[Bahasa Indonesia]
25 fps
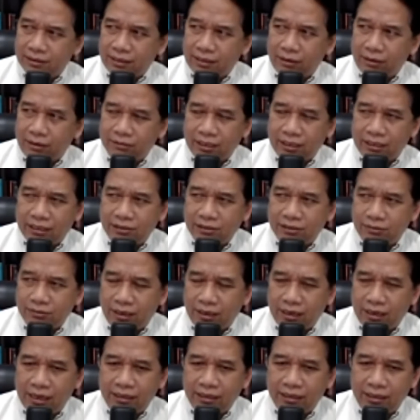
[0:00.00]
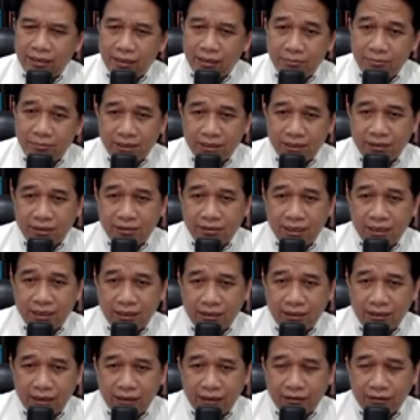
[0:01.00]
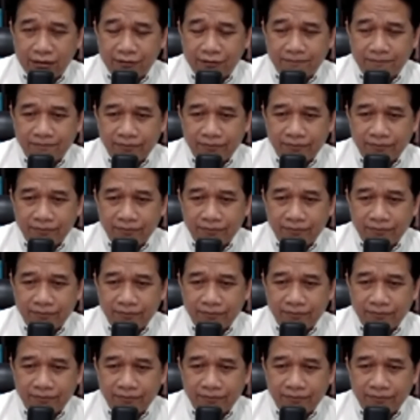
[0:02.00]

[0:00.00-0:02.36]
kalau tadi soal aliran bisa aja aliran